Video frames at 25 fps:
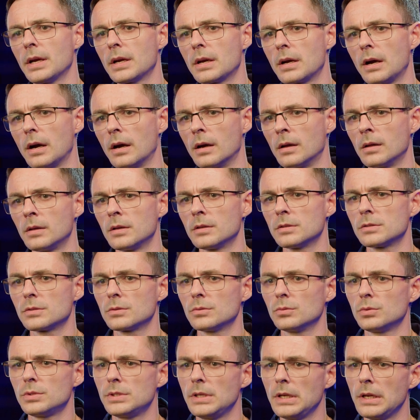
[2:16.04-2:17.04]
К с
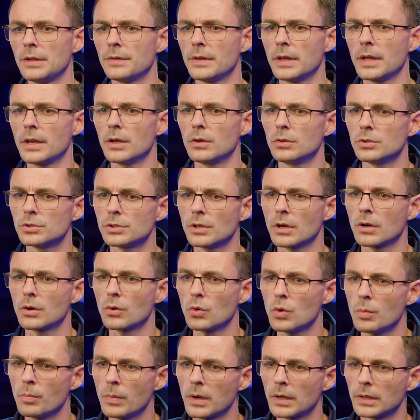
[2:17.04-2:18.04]
усиленной реющей
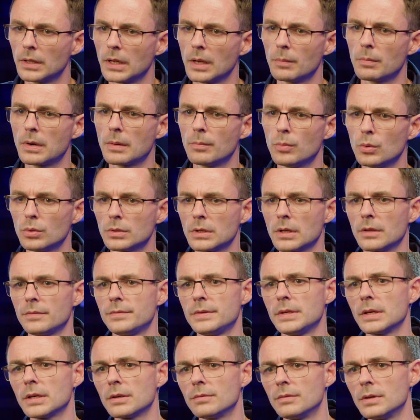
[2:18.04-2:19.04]
кромкой для обработки
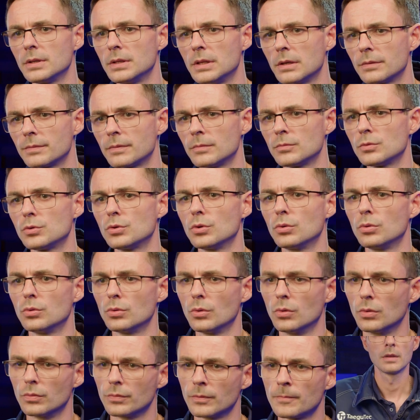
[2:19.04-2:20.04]
всех видов чугунов.